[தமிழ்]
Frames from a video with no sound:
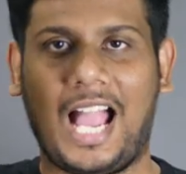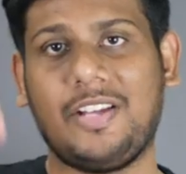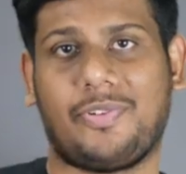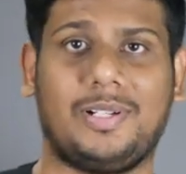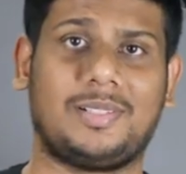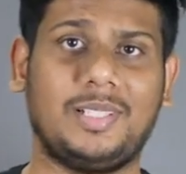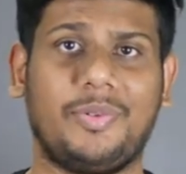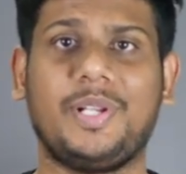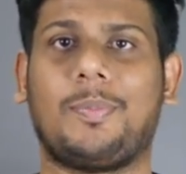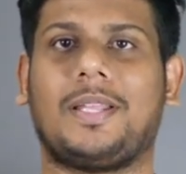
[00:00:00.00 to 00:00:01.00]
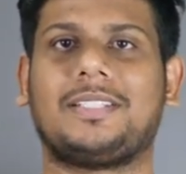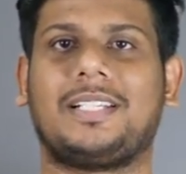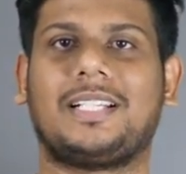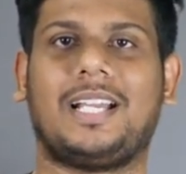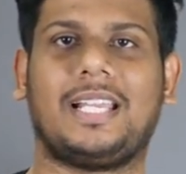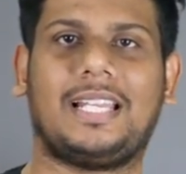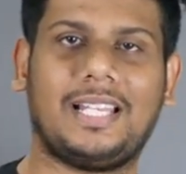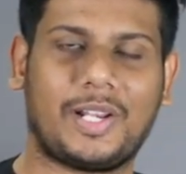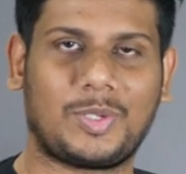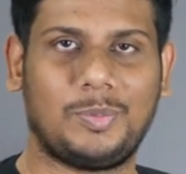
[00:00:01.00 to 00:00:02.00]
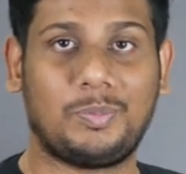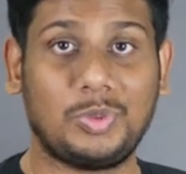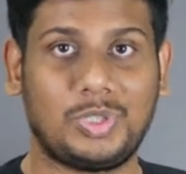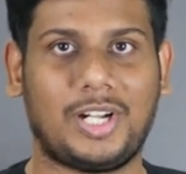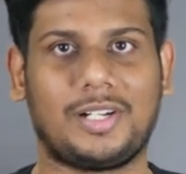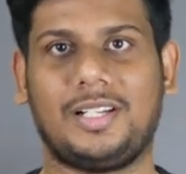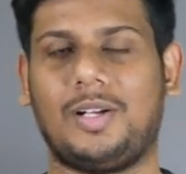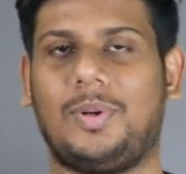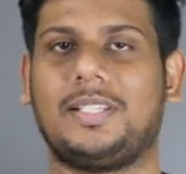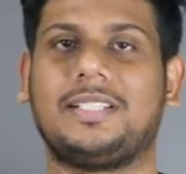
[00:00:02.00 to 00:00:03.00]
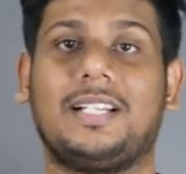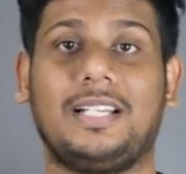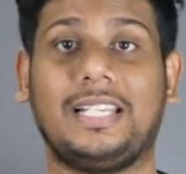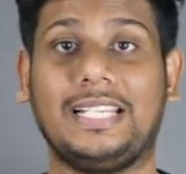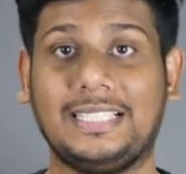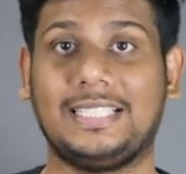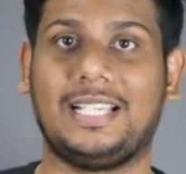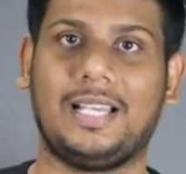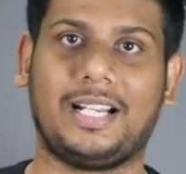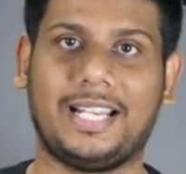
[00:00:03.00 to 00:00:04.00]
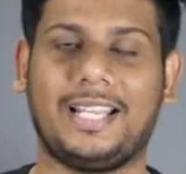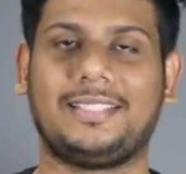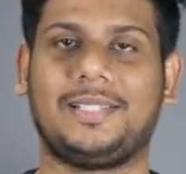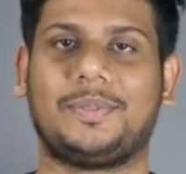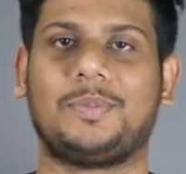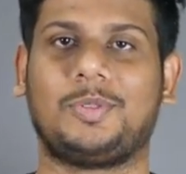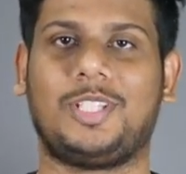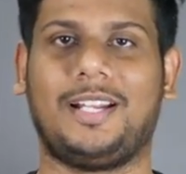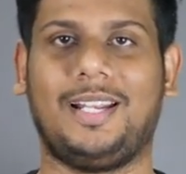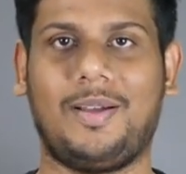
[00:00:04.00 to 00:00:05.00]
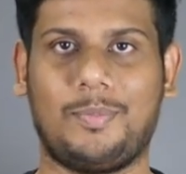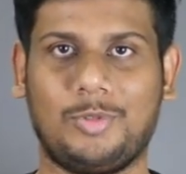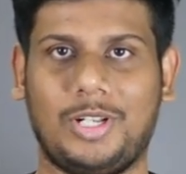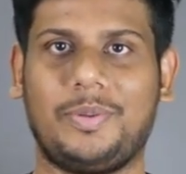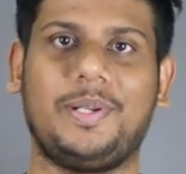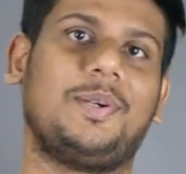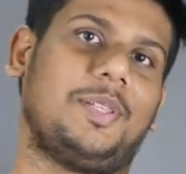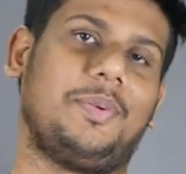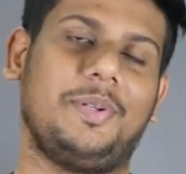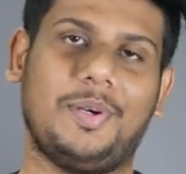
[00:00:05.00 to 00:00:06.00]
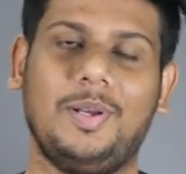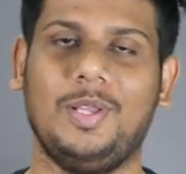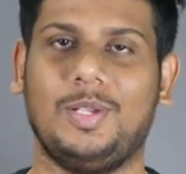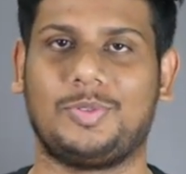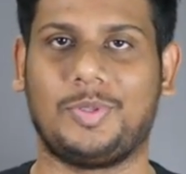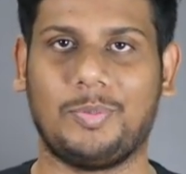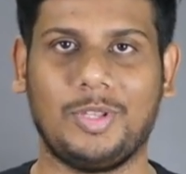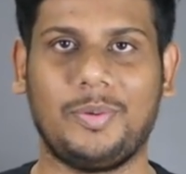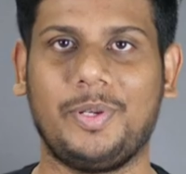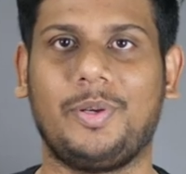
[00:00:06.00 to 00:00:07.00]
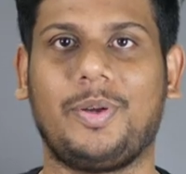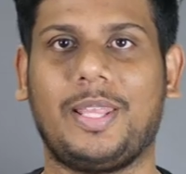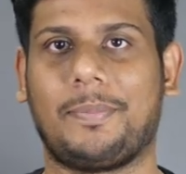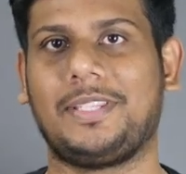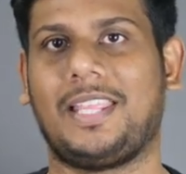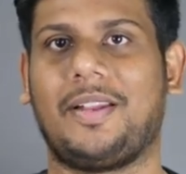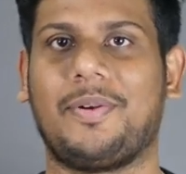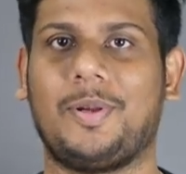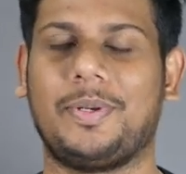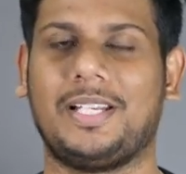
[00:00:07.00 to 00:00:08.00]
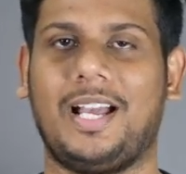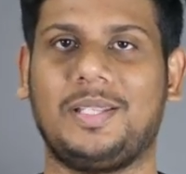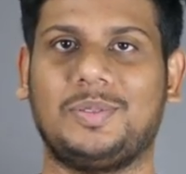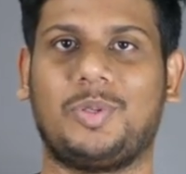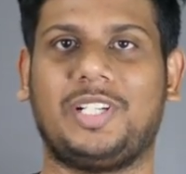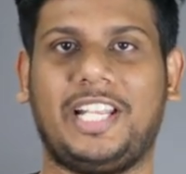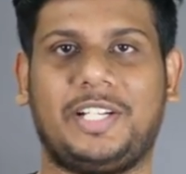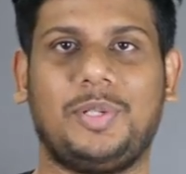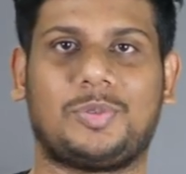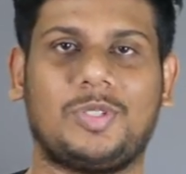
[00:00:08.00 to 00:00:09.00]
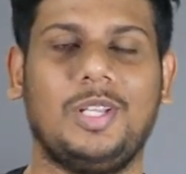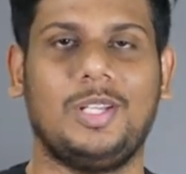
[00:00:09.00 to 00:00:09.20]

ஹாய் ஃப்ரெண்ட்ஸ் இந்த வீடியோ பார்த்துட்டு இருக்க எல்லாருக்கும் புத்தாண்டு நல்வாழ்த்துக்கள் இந்த ரெண்டாயிரத்தி இருபது புத்தாண்டில் முதல் வீடியோ இந்த வீடியோ ஸோ இந்த முதல் வீடியோ எதை பற்றியான வீடியோ அப்படின்னா இது வந்து ஒரு டெக் நியூஸ்